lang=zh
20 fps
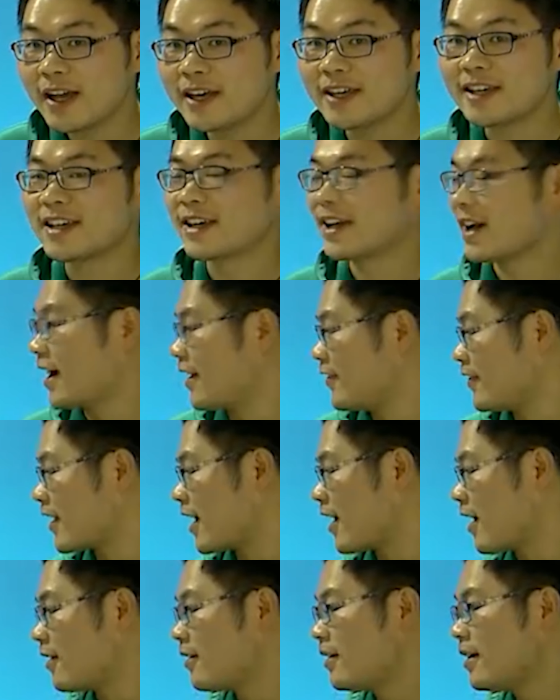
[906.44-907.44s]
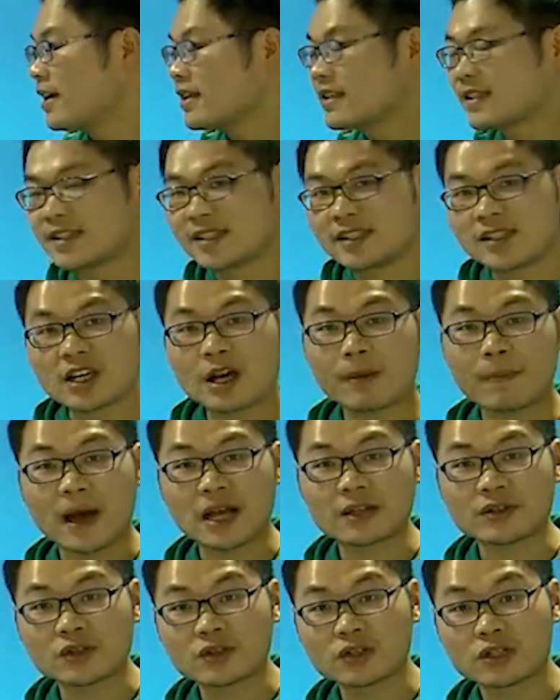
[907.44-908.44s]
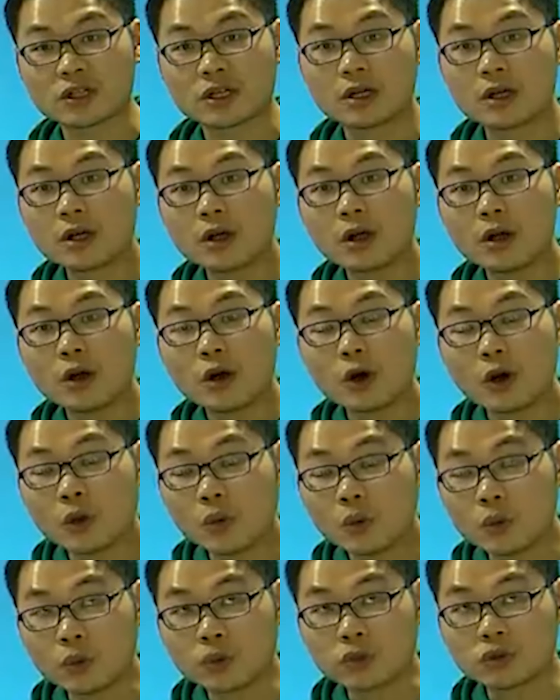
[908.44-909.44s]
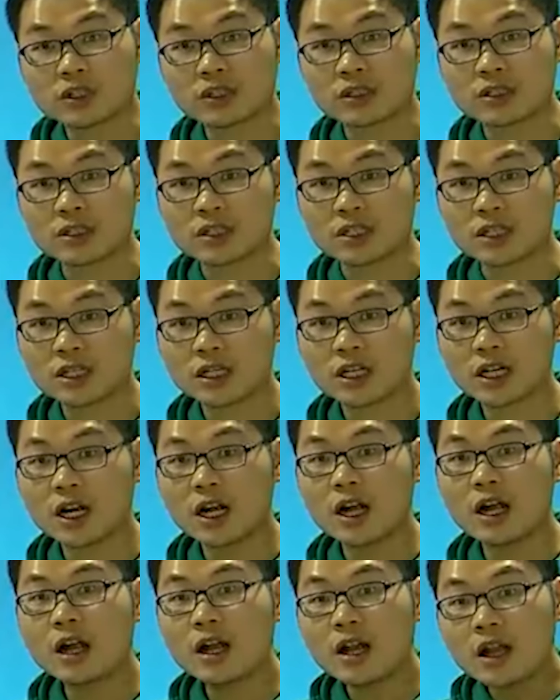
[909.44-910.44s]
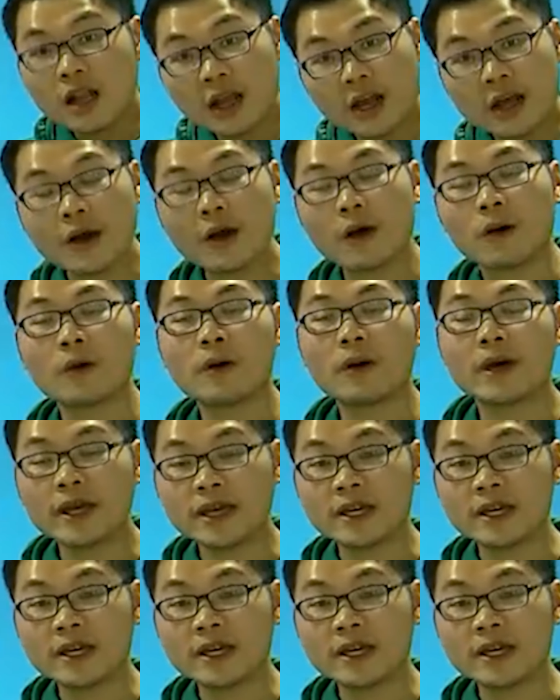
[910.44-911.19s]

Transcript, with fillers: 哎，很好，七个八就是五十六。